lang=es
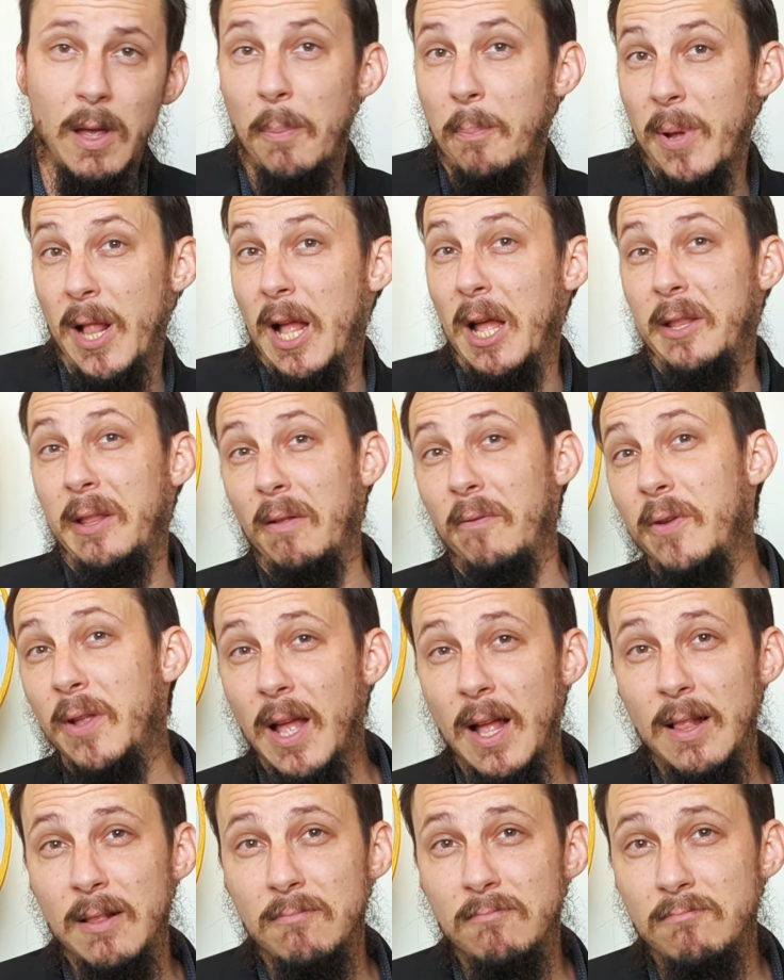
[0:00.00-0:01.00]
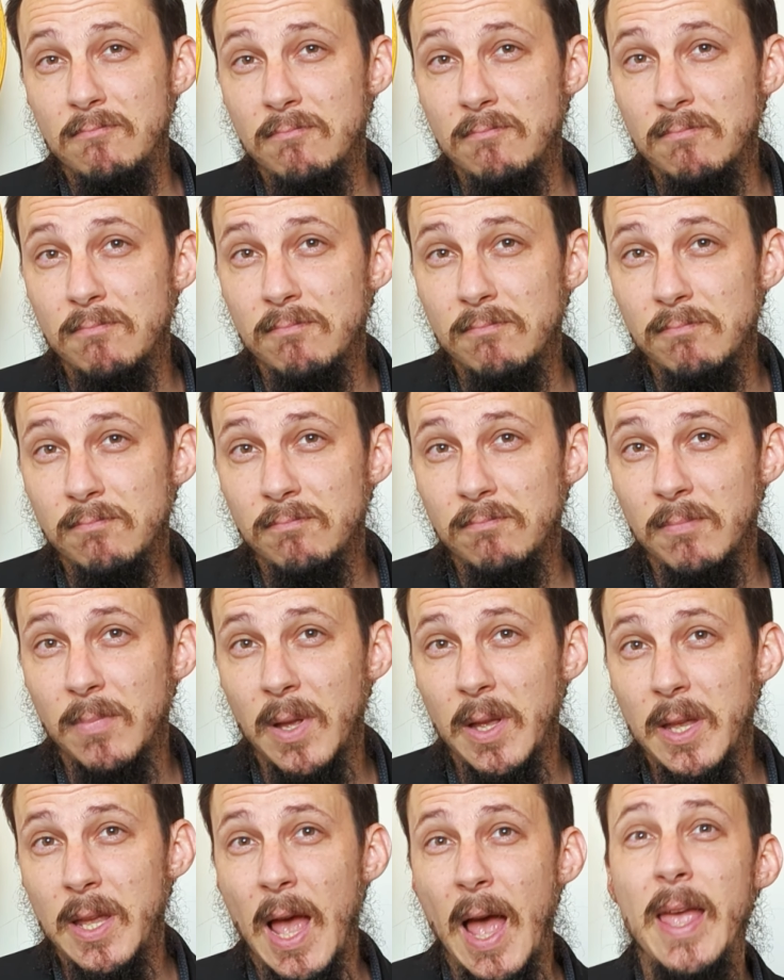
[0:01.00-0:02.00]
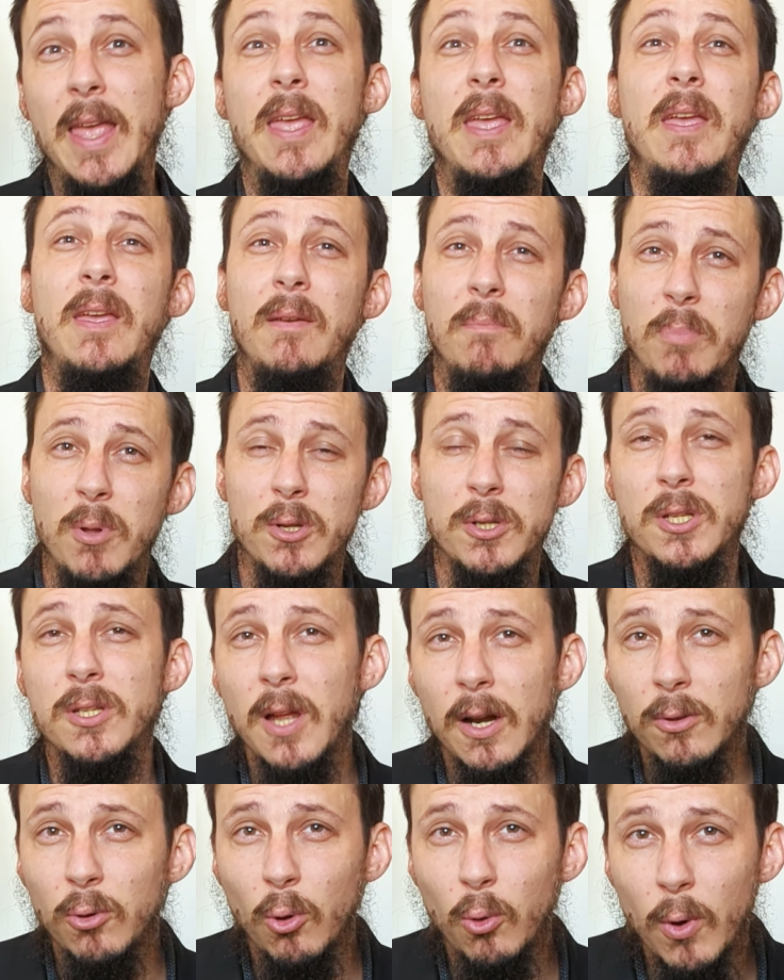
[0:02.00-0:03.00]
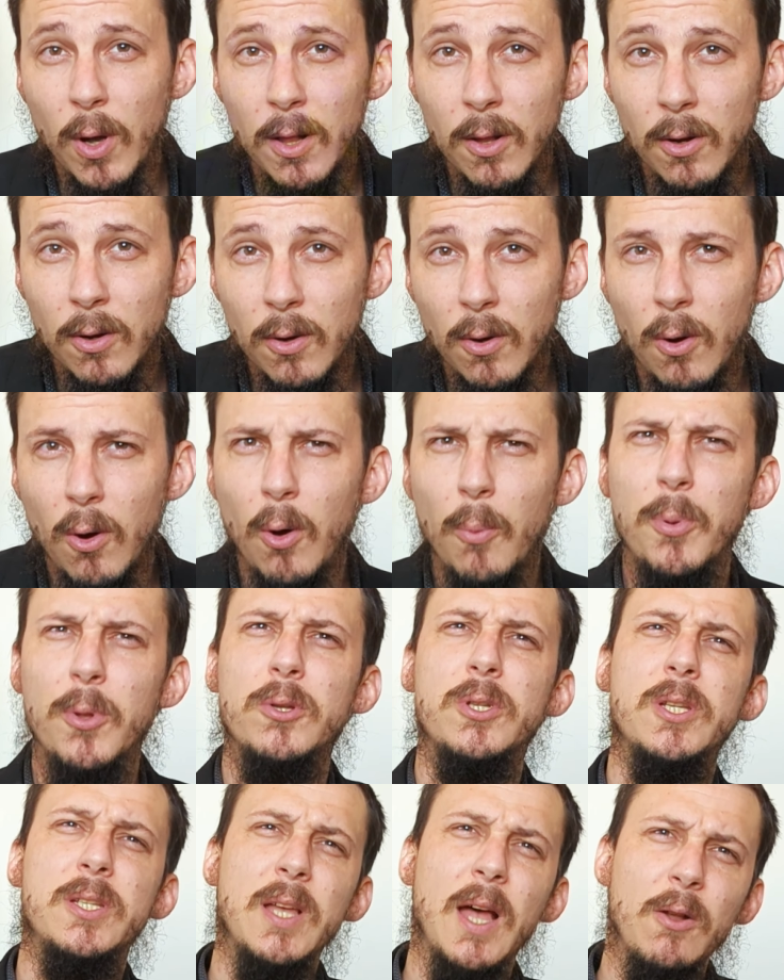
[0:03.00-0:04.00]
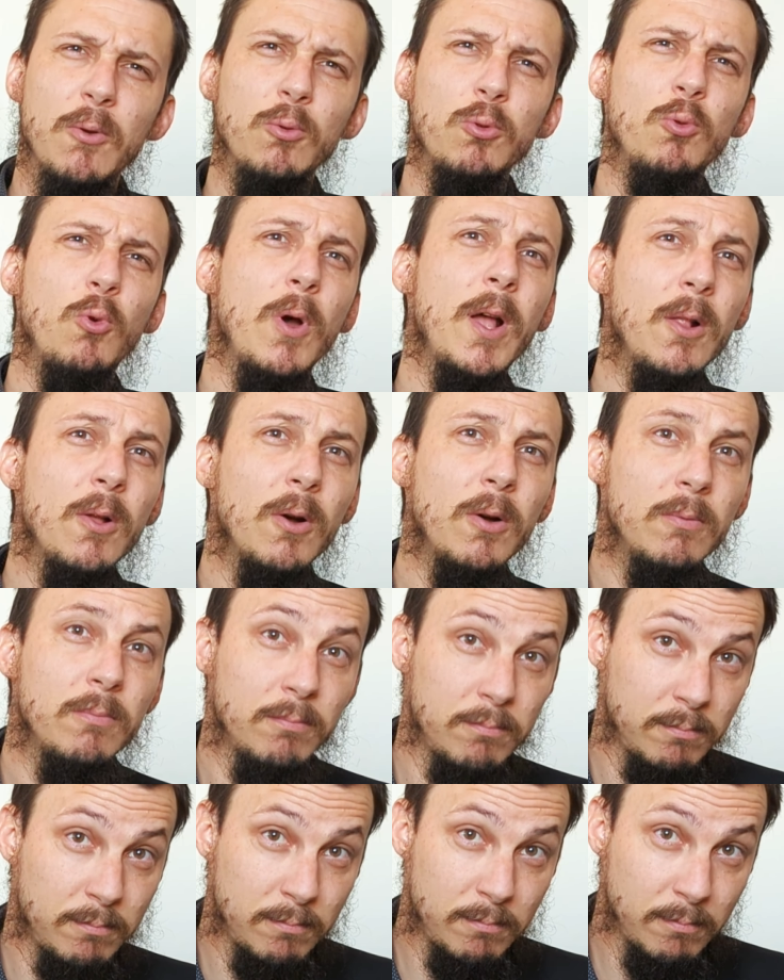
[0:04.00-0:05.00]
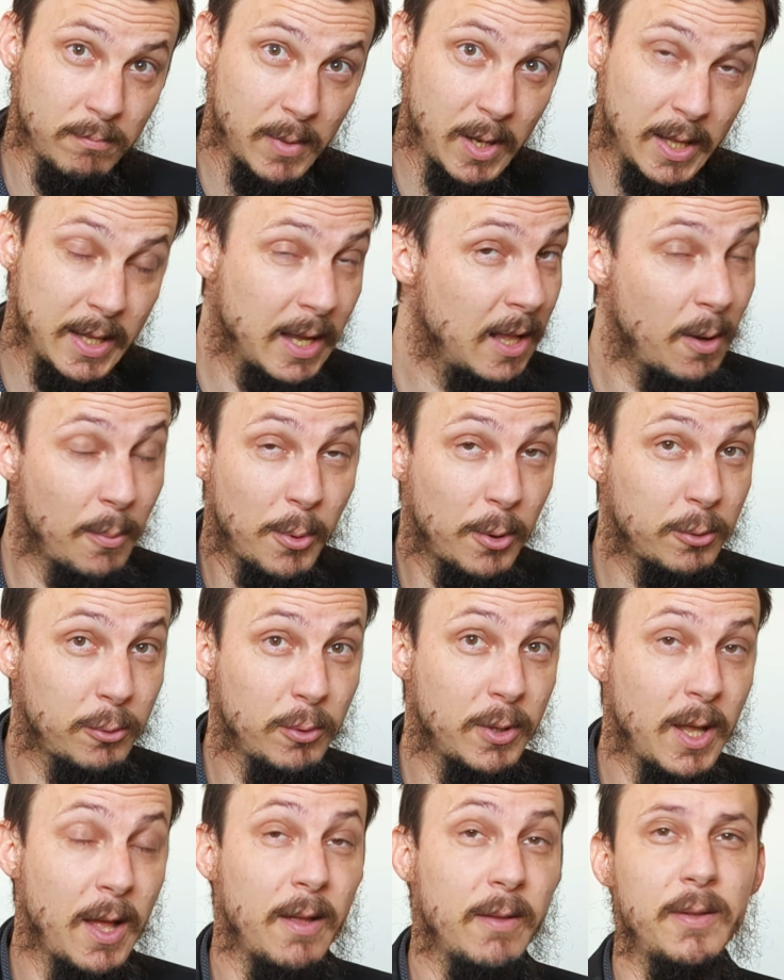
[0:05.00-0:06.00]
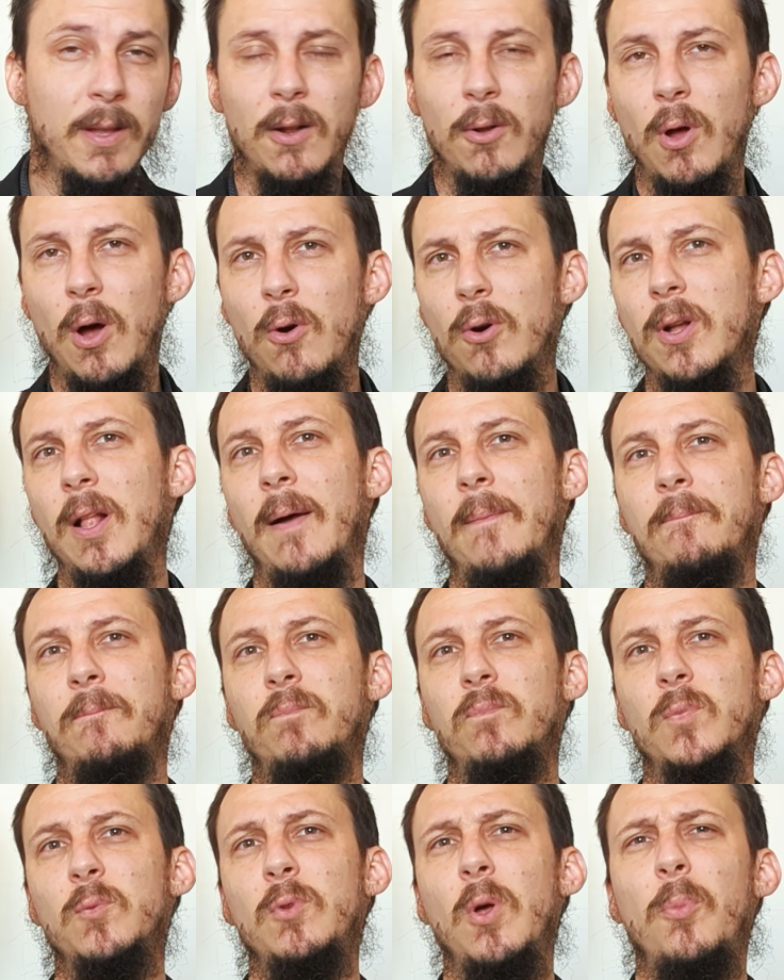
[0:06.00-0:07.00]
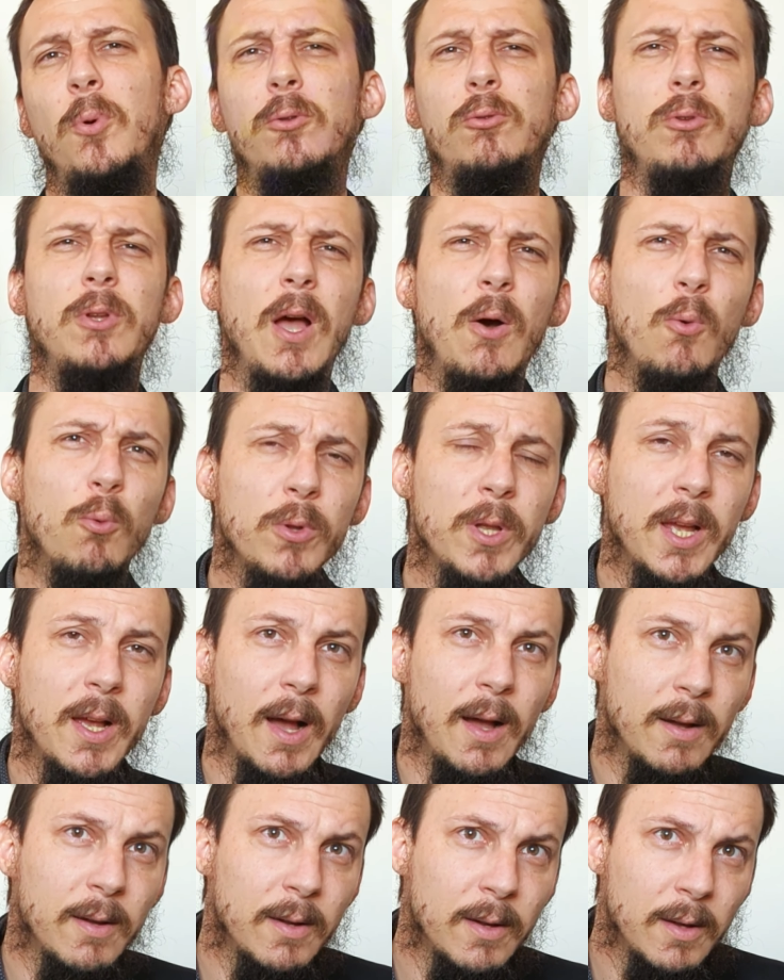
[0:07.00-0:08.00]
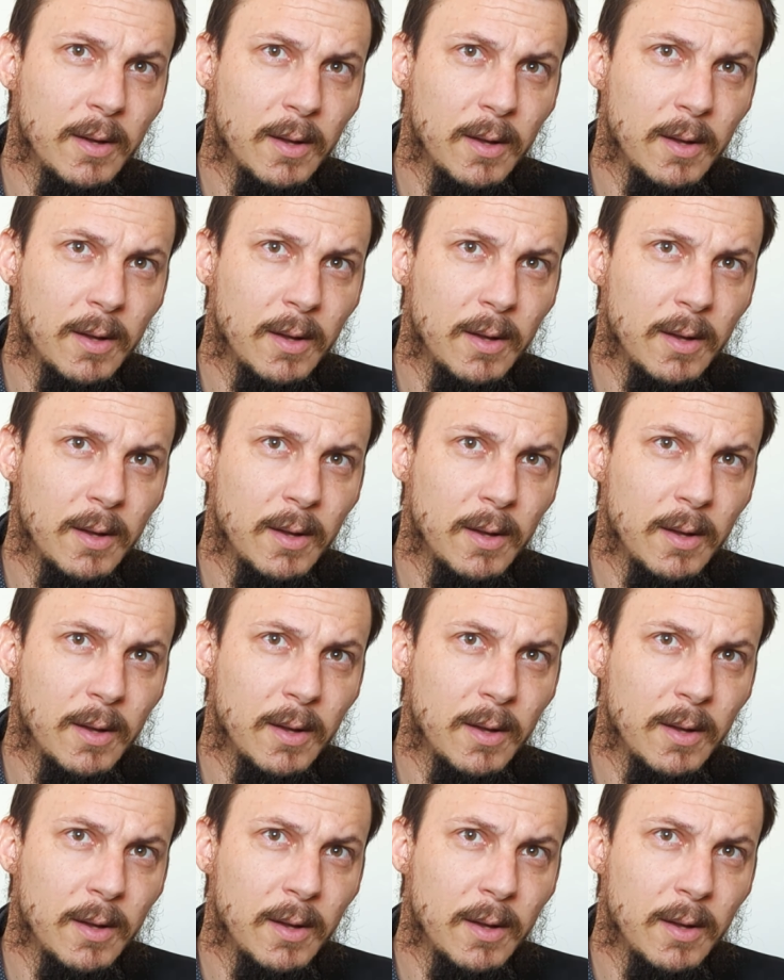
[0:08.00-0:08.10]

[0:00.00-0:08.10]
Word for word: Esperar hasta el final y ahí procesar tu duelo o procesar un duelo que tienes la oportunidad de hacerlo ahora, una oportunidad única,